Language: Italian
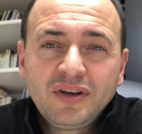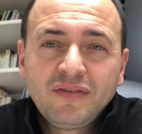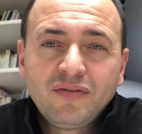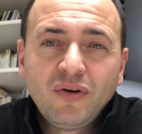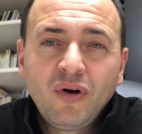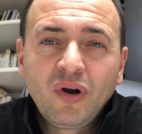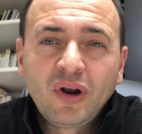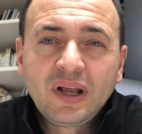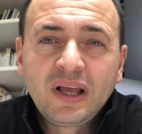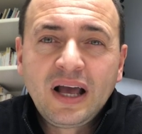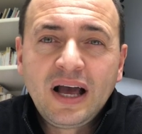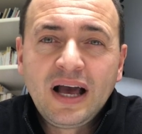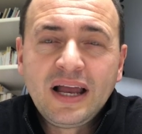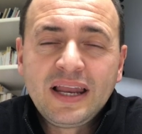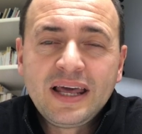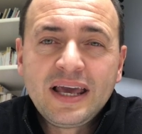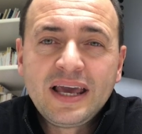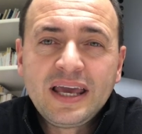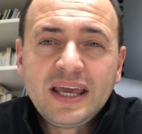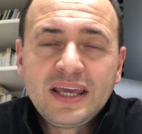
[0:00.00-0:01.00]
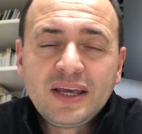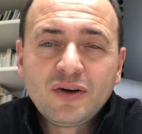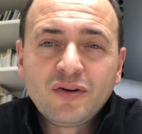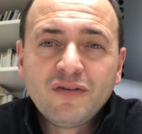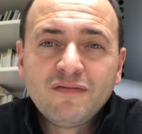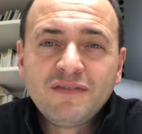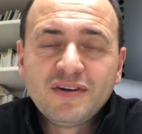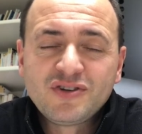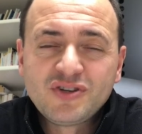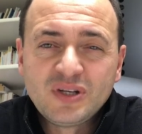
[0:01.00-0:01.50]
rivolga a lei con
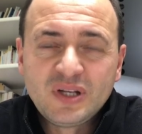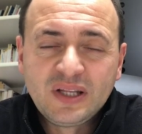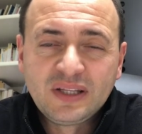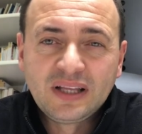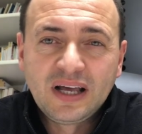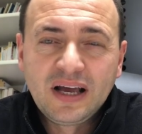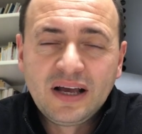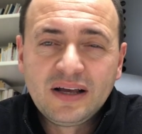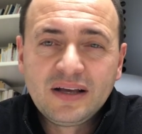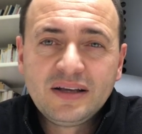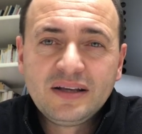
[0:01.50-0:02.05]
facilità.